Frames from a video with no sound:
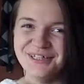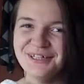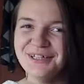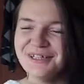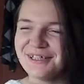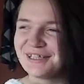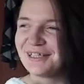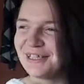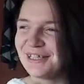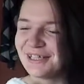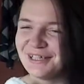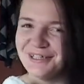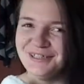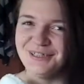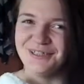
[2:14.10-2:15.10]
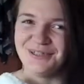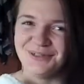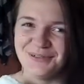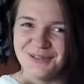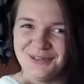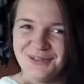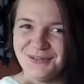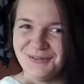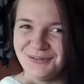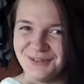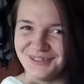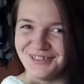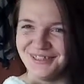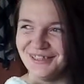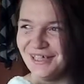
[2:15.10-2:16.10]
Классно. за границу
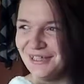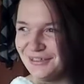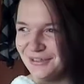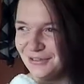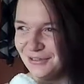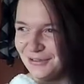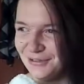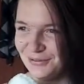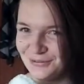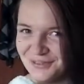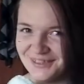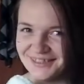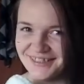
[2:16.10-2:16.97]
отсюда, а не сюда.